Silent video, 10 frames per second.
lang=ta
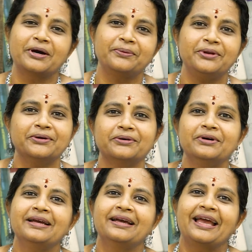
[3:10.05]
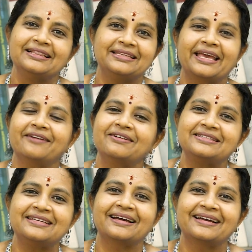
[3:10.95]
மறுபடியும் ஹெல்த்துக்கே
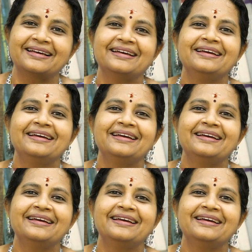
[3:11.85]
வந்துட்டாங்க